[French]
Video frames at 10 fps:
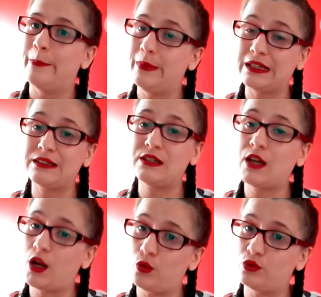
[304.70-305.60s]
Merci
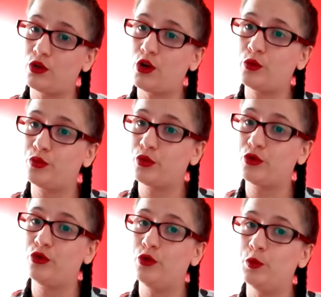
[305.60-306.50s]
à l'auteur pour
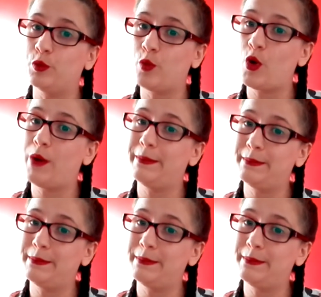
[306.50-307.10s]
ce moment